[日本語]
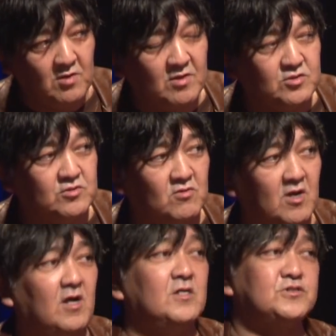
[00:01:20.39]
悪いと
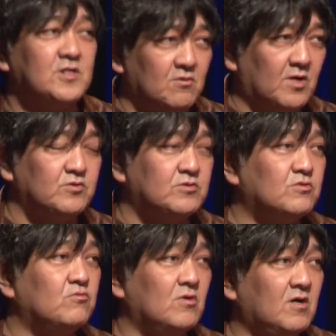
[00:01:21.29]
か足が悪いっ
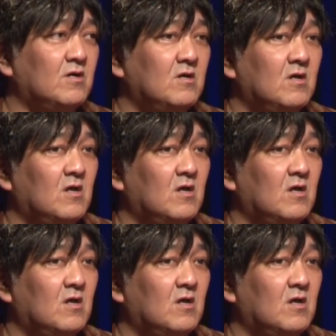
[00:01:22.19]
ていうのが